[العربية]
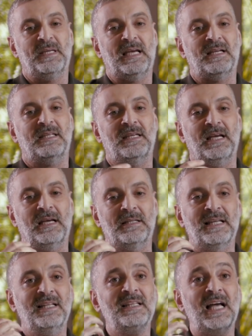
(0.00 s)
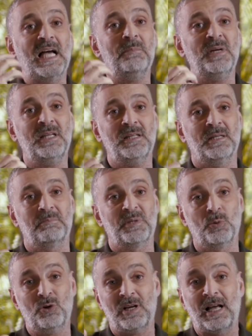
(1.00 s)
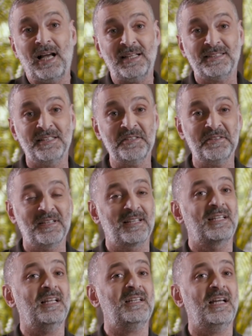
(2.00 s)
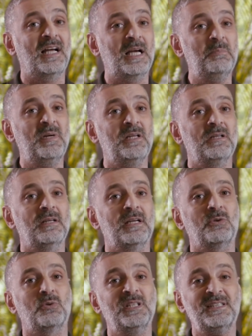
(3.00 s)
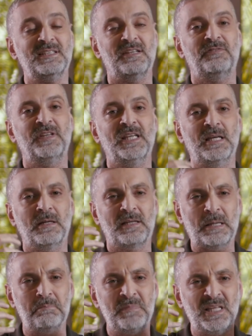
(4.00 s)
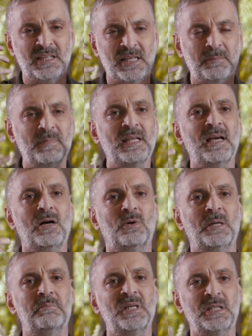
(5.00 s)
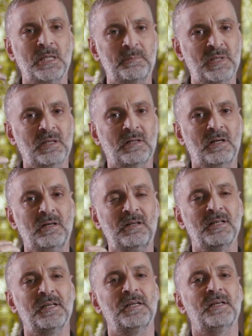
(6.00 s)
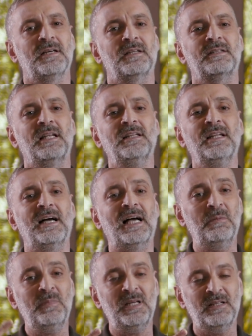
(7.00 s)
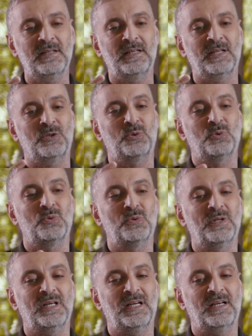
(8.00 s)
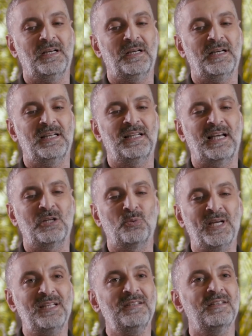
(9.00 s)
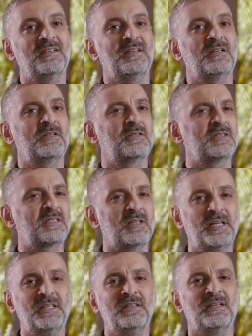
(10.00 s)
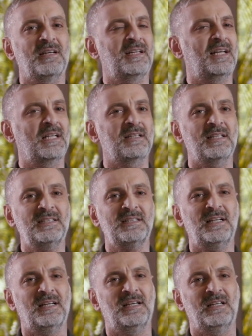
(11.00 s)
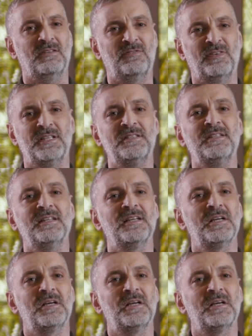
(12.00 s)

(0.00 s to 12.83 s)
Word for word: يعني ادالنا امل ببكره احسن ادالنا امل انه لسه في كميه ابداع وكميه ابتكار ادالنا امل انه آه، الالوان الديزاين الهندسه الفن